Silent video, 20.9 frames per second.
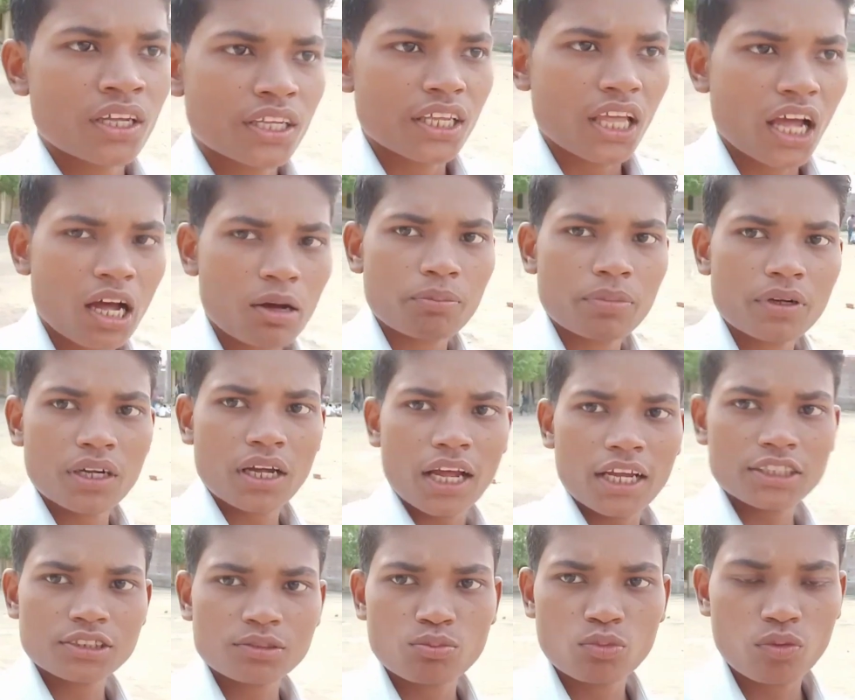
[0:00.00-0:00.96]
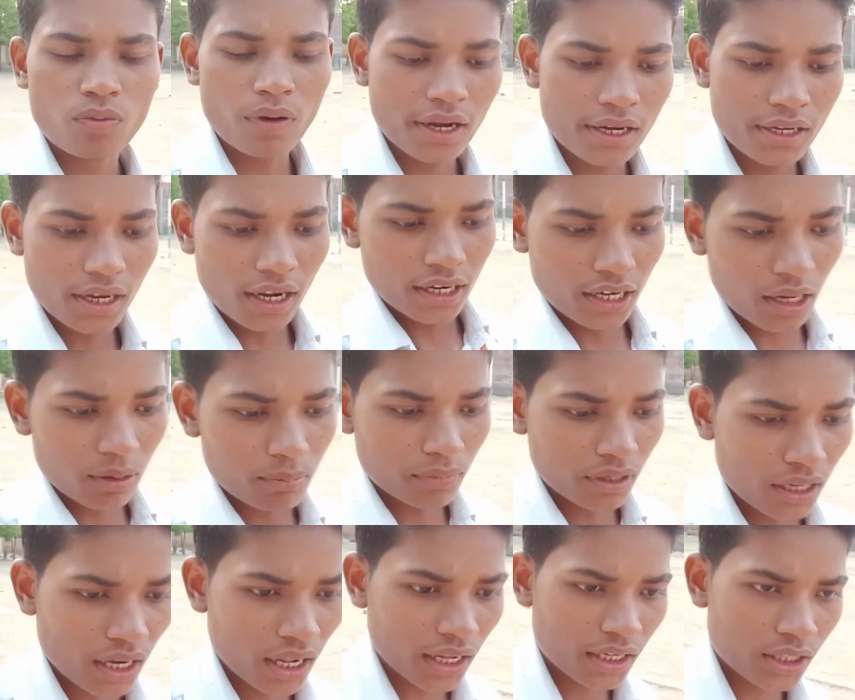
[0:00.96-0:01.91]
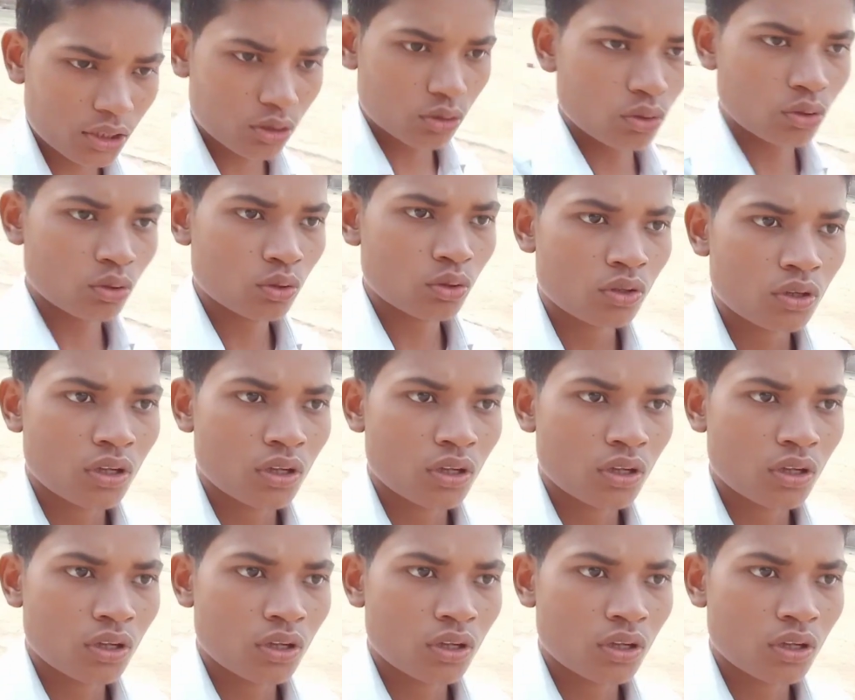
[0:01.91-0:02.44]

यहाँ पर गाइस मोबाइल लाना मना है तो